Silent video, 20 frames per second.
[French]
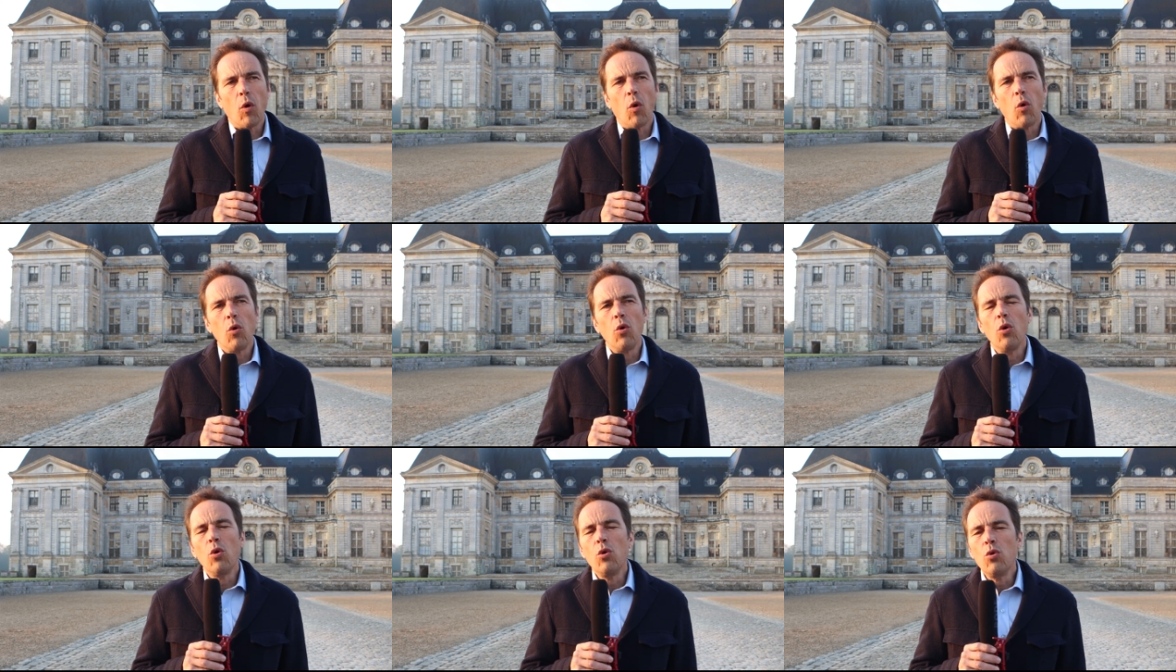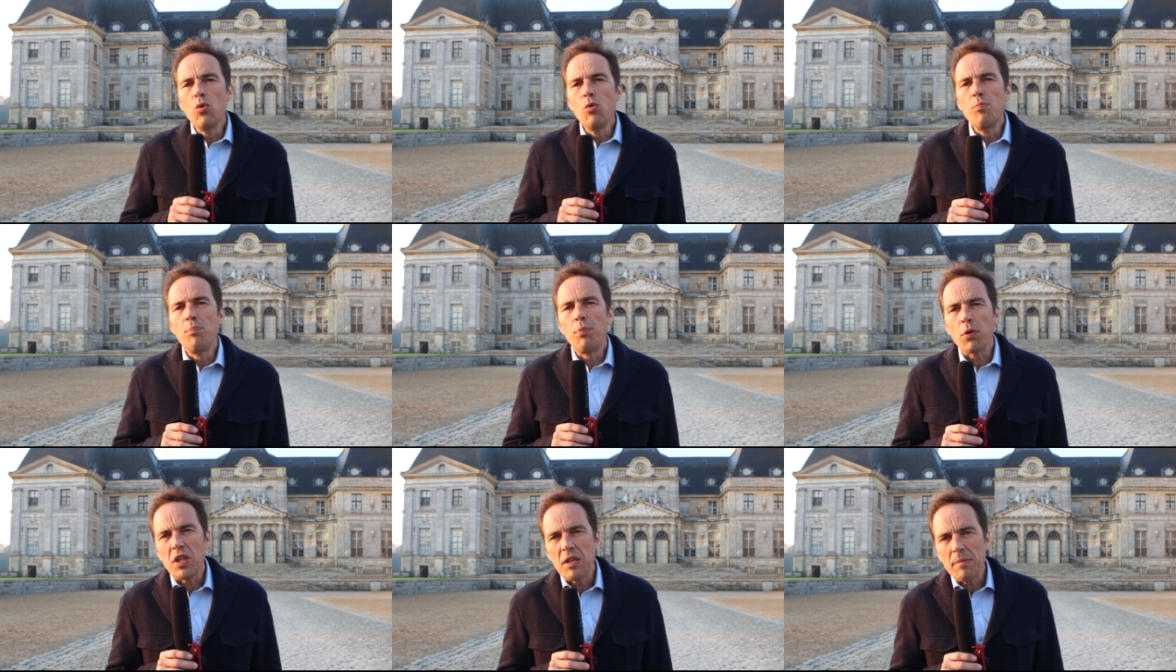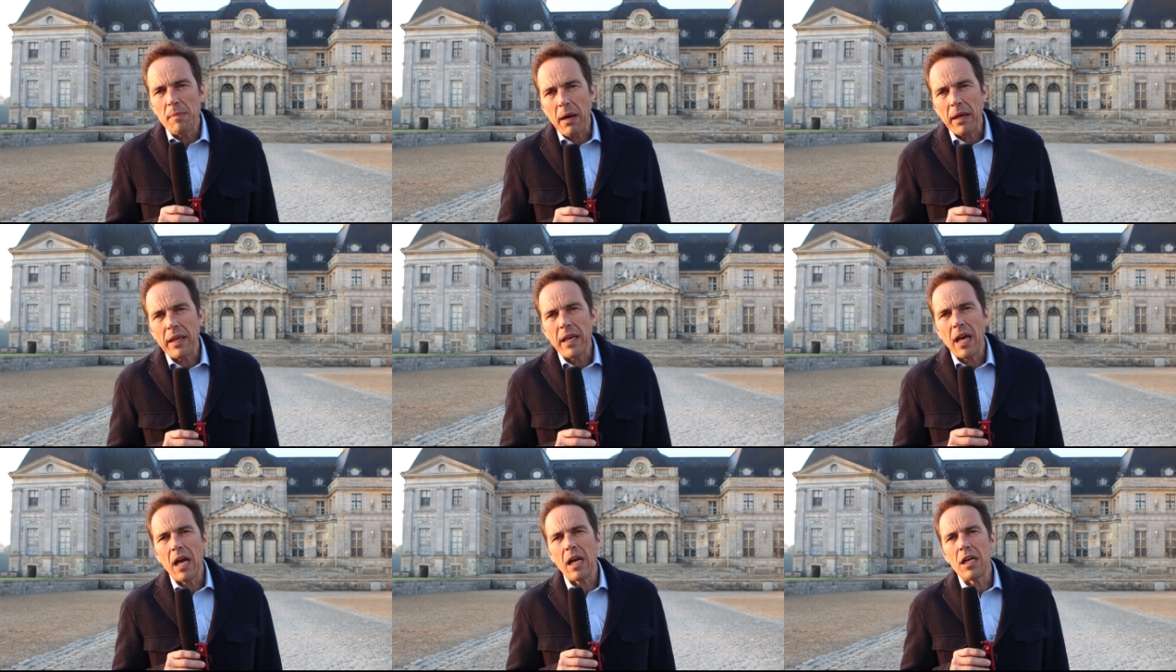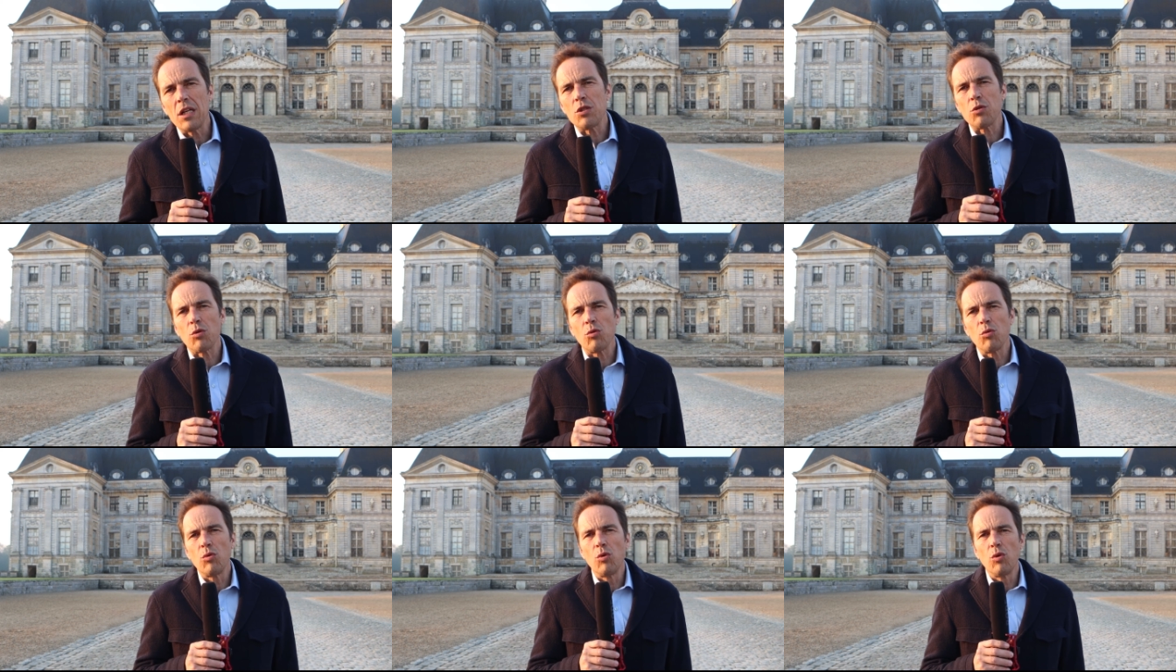on le loue pour des
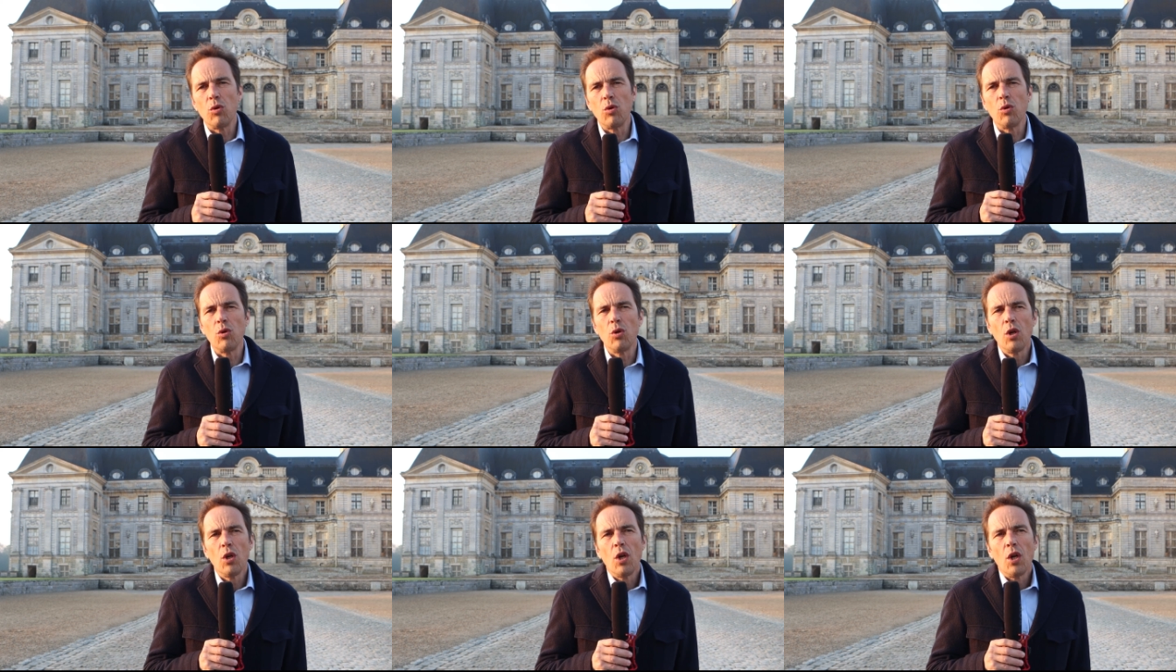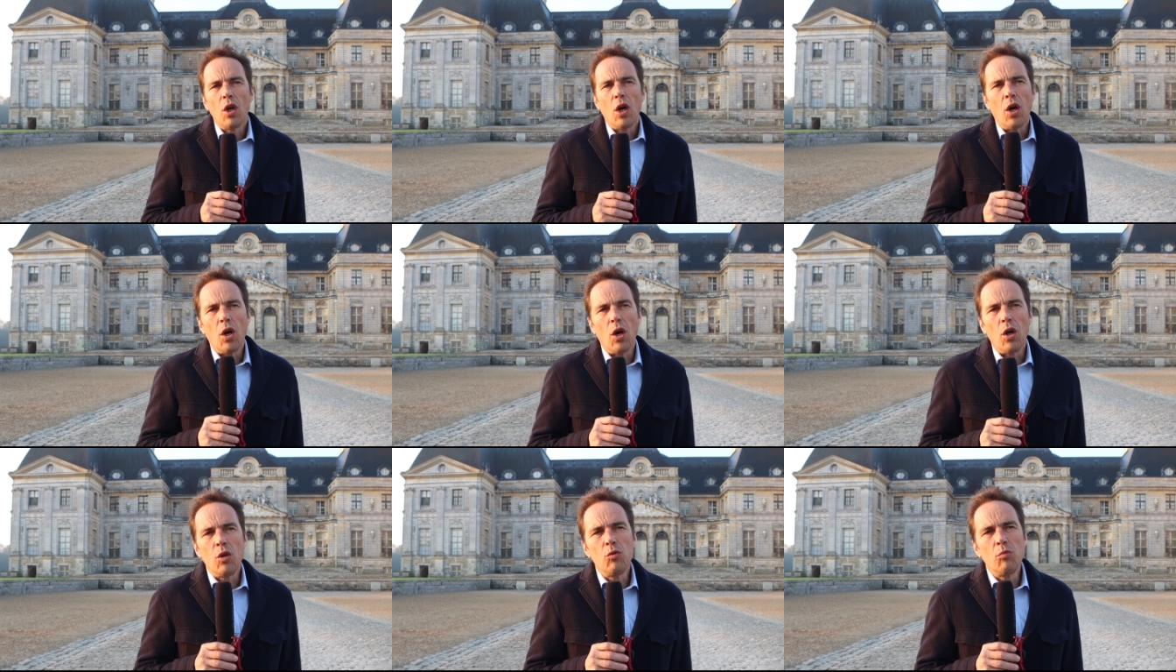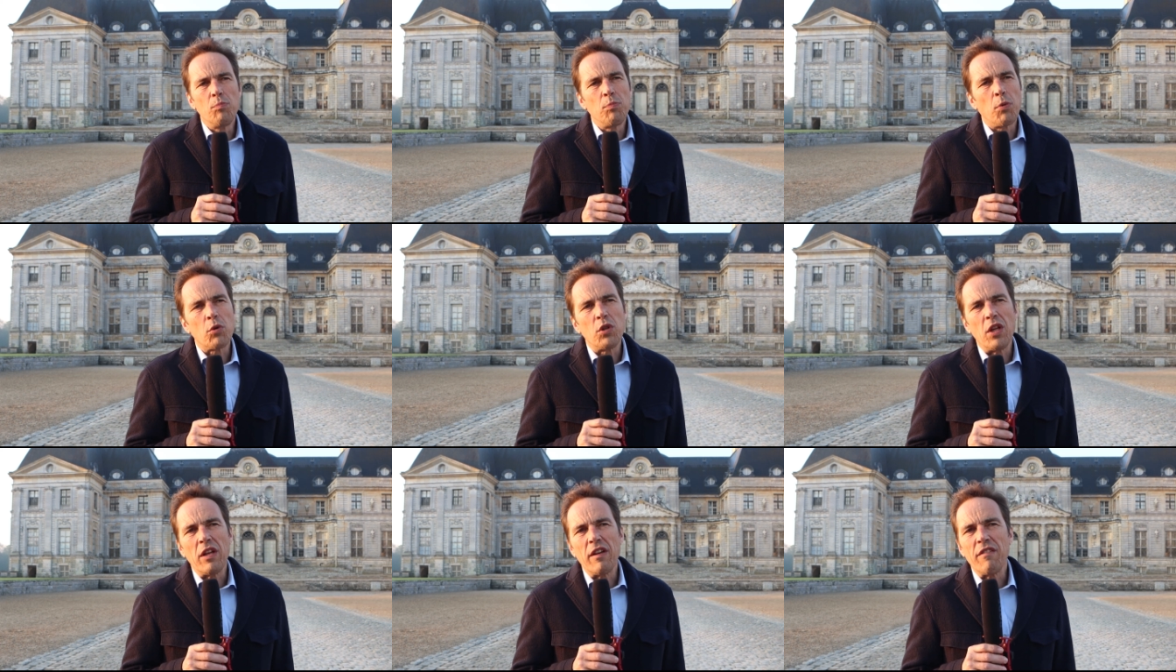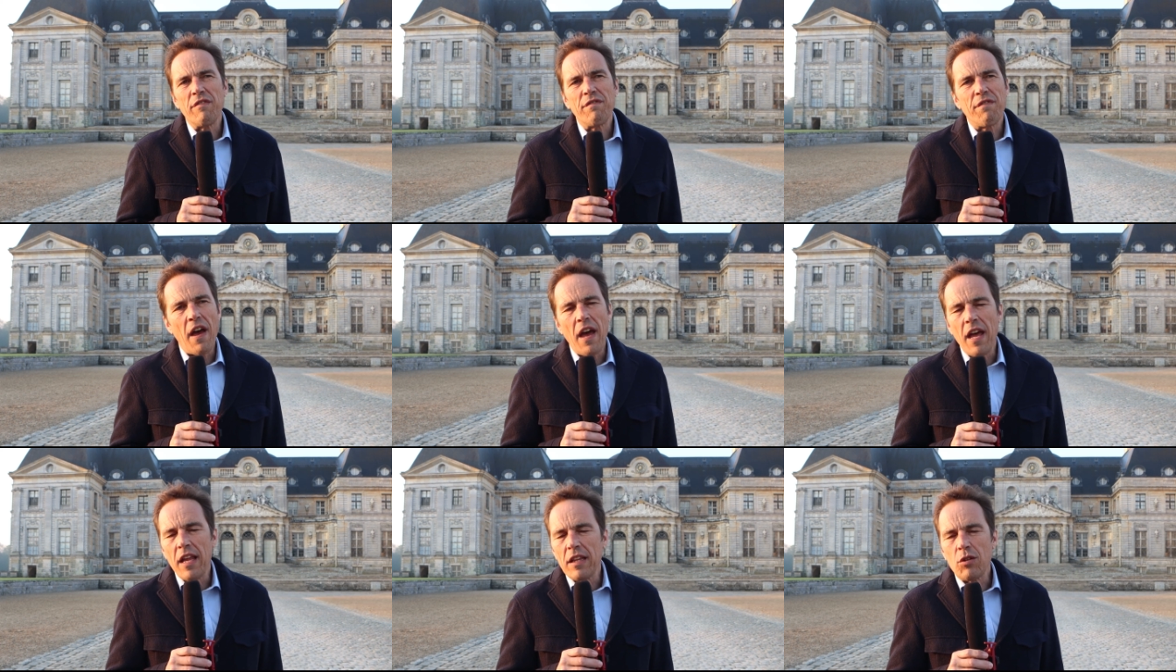mariages, on le euh, loue pour des
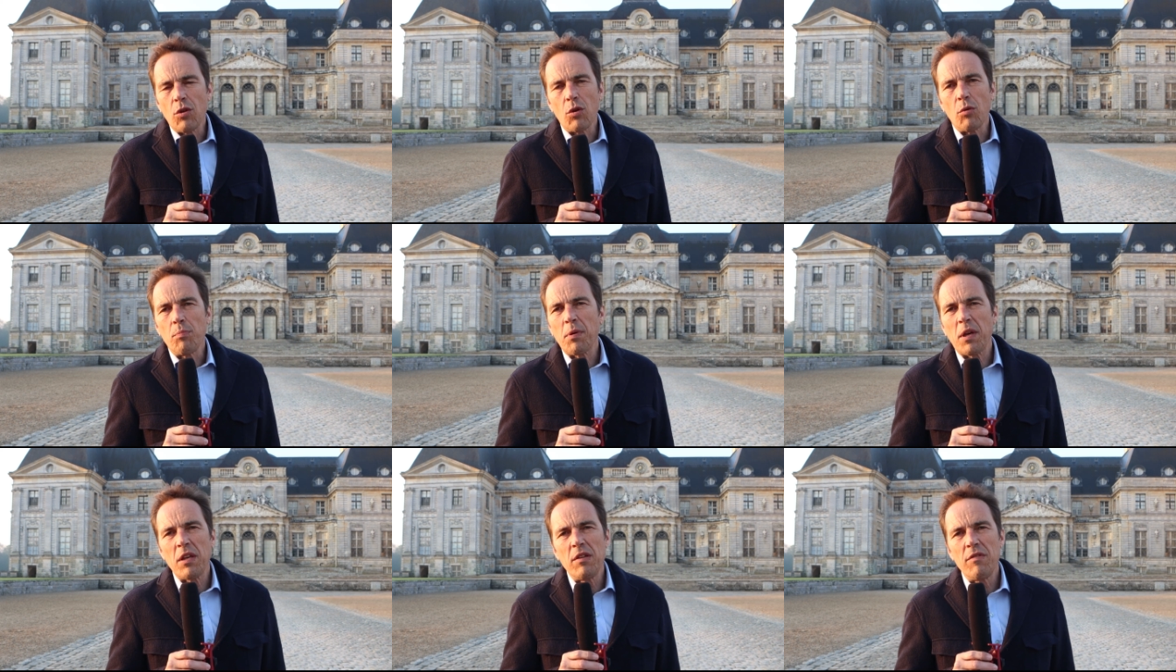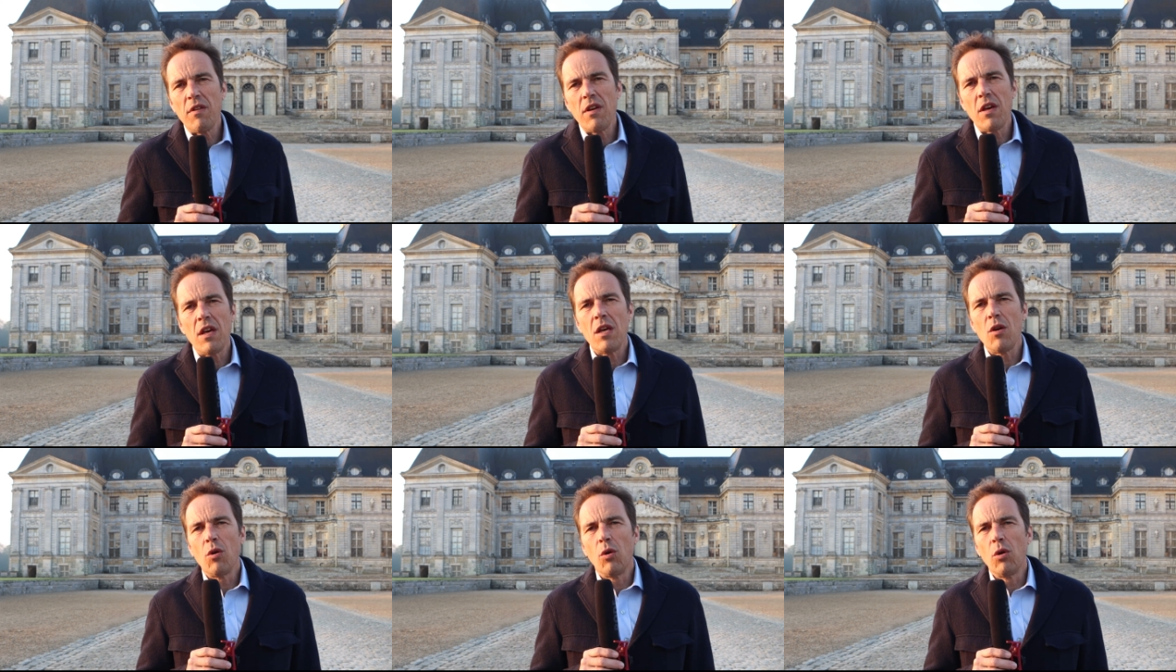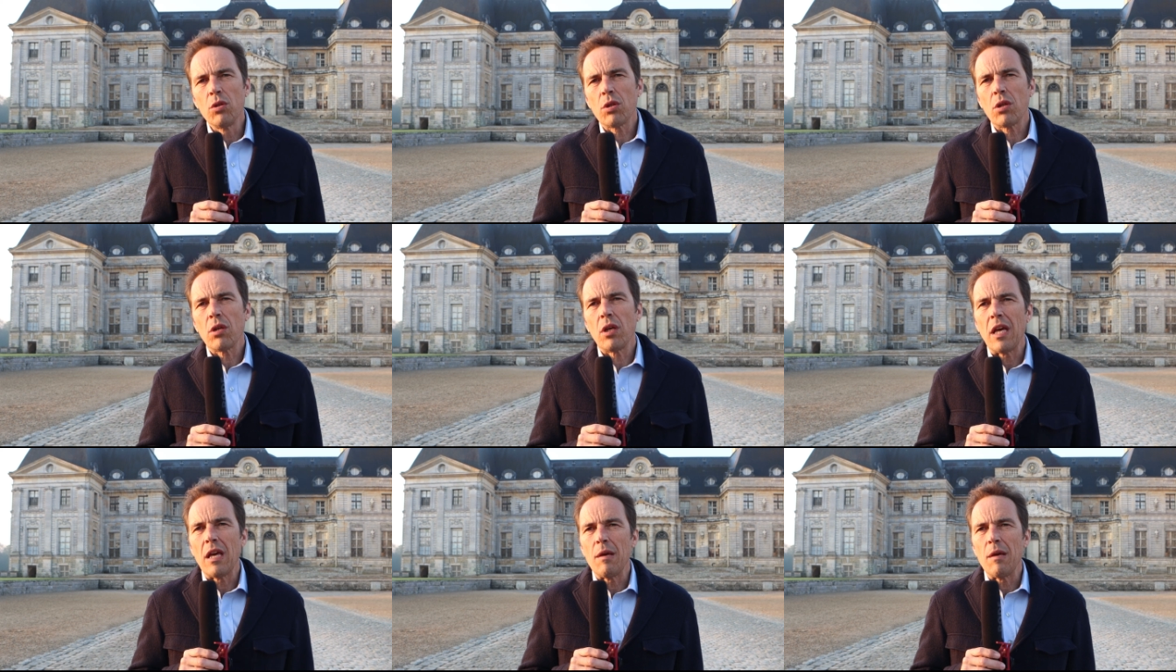fêtes privées et autres.